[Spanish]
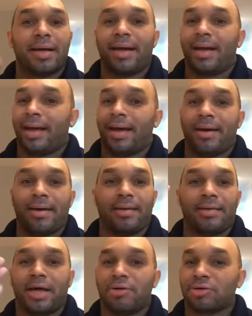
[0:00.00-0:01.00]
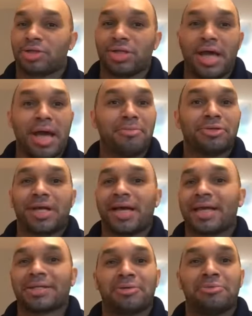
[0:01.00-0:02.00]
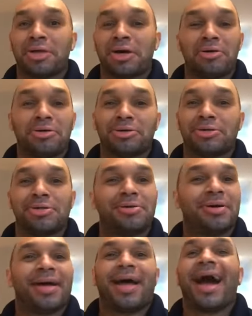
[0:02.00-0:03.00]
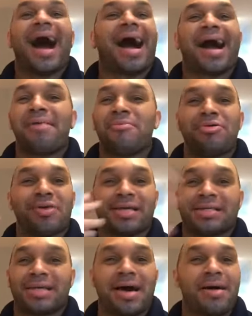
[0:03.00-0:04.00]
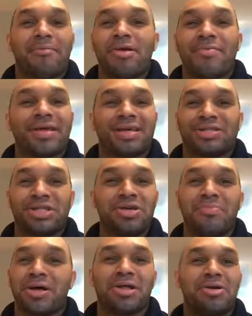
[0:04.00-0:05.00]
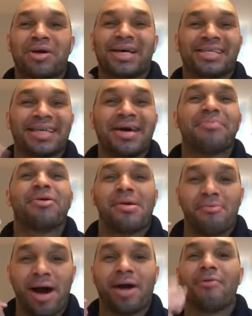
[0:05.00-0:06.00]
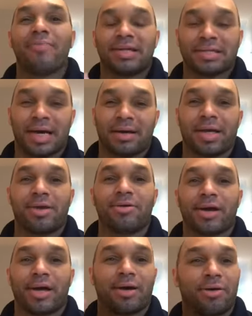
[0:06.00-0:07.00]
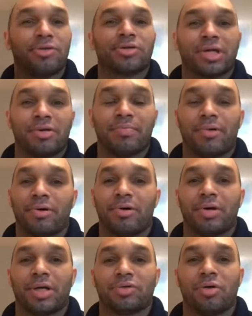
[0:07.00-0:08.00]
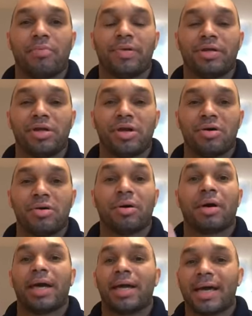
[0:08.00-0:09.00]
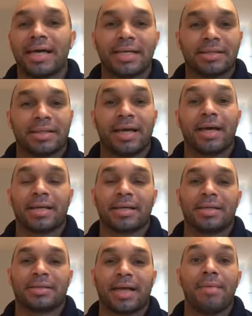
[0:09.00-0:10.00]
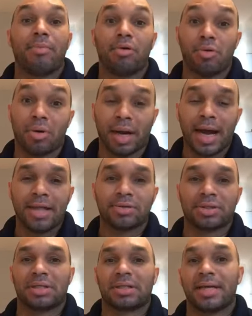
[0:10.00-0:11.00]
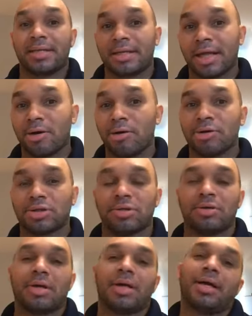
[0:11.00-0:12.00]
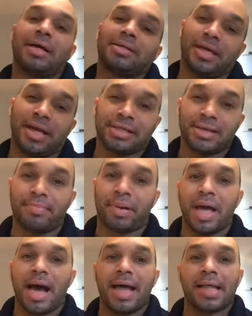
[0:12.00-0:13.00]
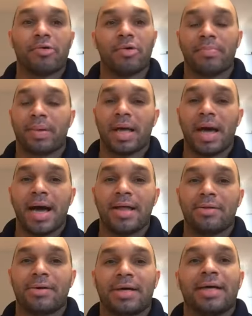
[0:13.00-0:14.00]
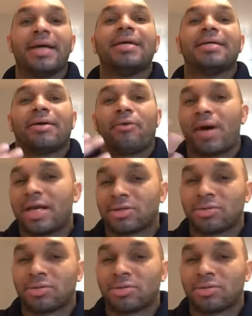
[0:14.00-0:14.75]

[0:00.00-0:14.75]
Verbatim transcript: eh, negociemos si hay que hacer un negocio, hagamos lo que sea, hábleme de chisme, de lo que sea, pero vamos a conversar. Quiero que conocer un poco de su opinión, en qué está, involucrado, si está en el negocio, si eres empleada o empleado, cuáles son